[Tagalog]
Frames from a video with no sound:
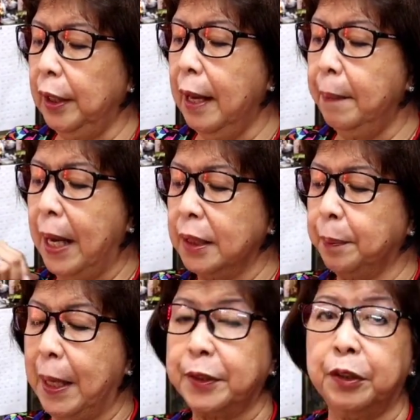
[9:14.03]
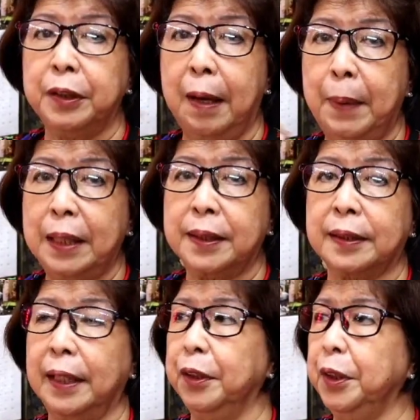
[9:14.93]
labas, pasok, labas.
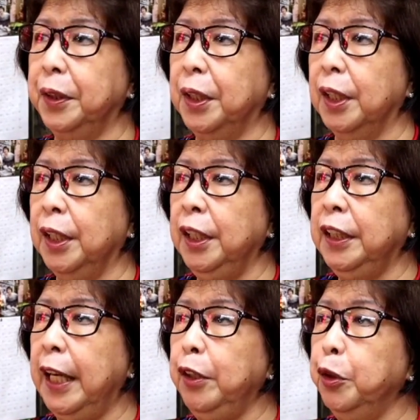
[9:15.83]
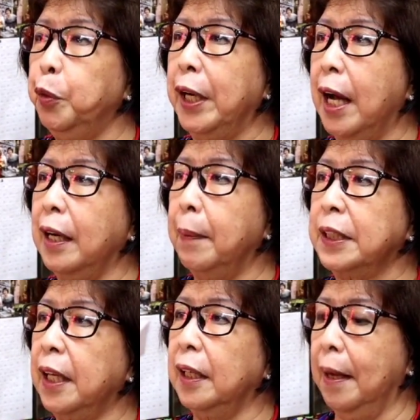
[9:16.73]
Ganon. Hindi yun, wala,
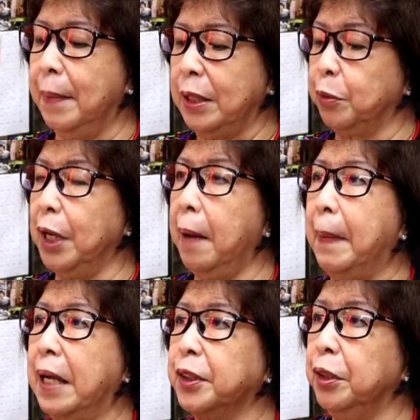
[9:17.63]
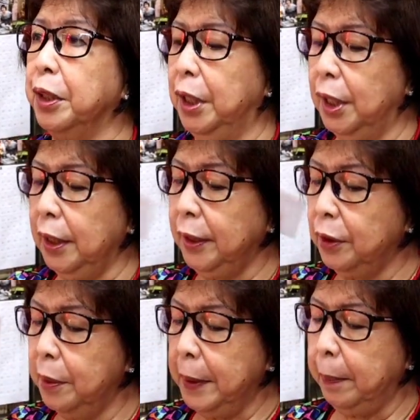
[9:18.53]
labas ng labas, walang pasok. Mm.
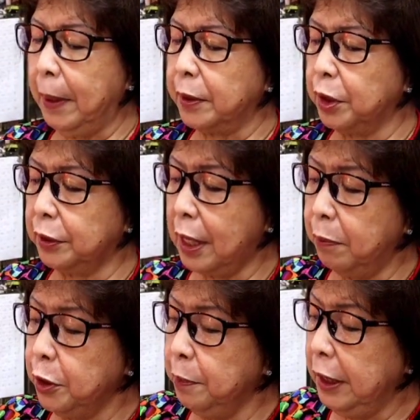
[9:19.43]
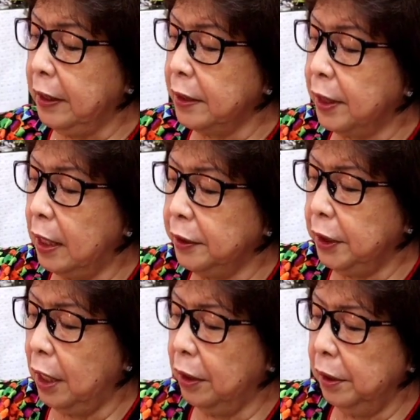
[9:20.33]
Ito may pasok, tapos may dasal
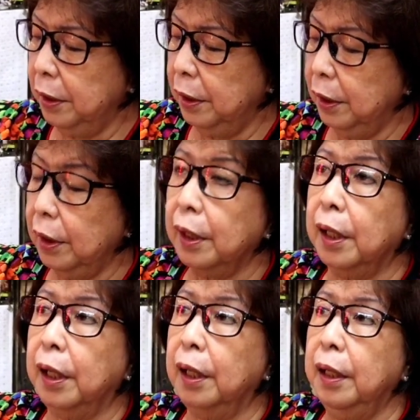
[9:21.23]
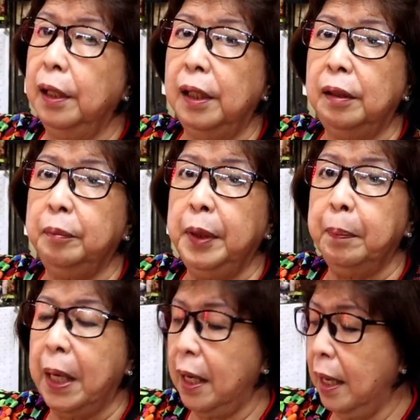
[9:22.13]
siya. Oh. Mm. Oh. May
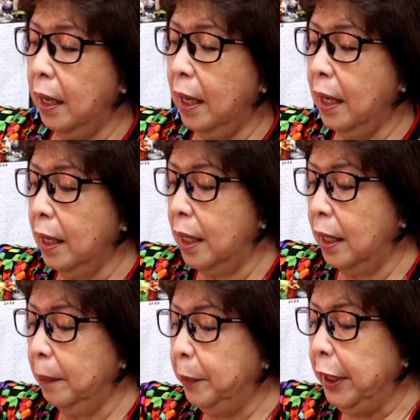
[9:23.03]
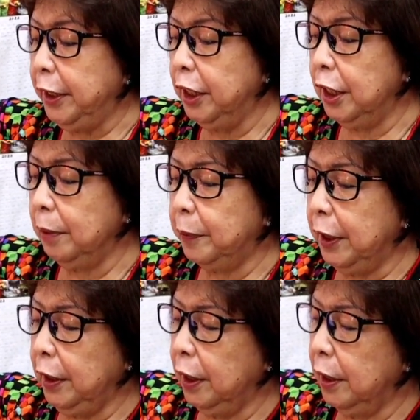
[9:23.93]
mga prayer,
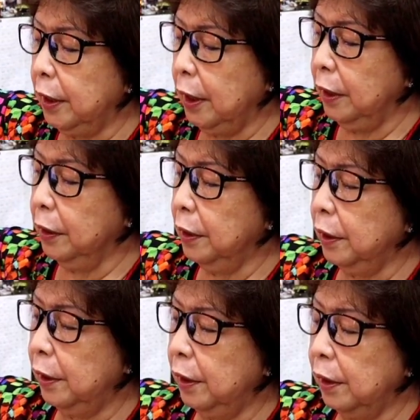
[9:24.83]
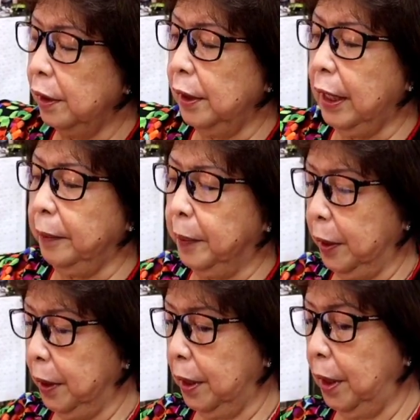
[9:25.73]
prayer. Yan, oh. Mm. Yan
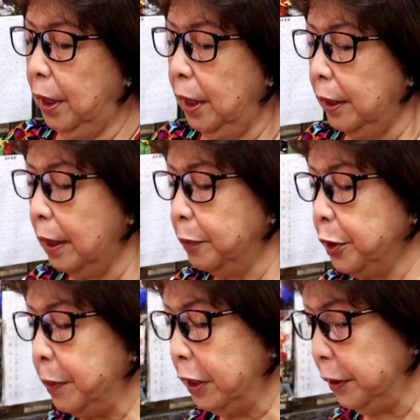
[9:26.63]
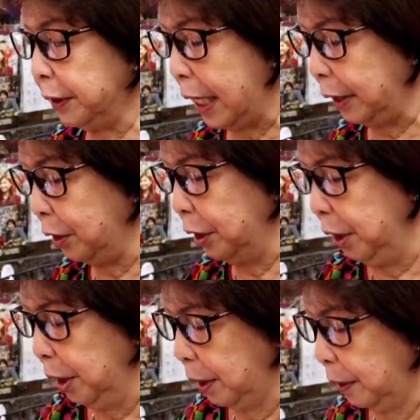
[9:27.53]
po. Tapos meron tayo.
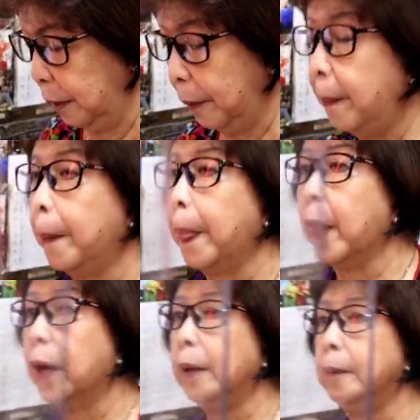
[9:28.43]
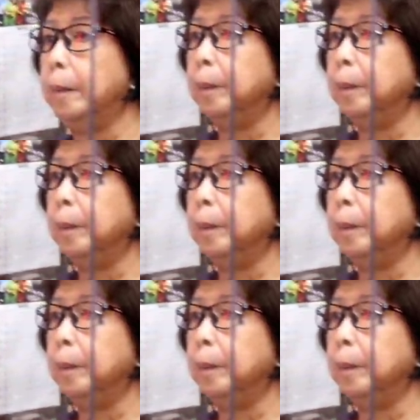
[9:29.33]
So yun ano, Tita Maxi, di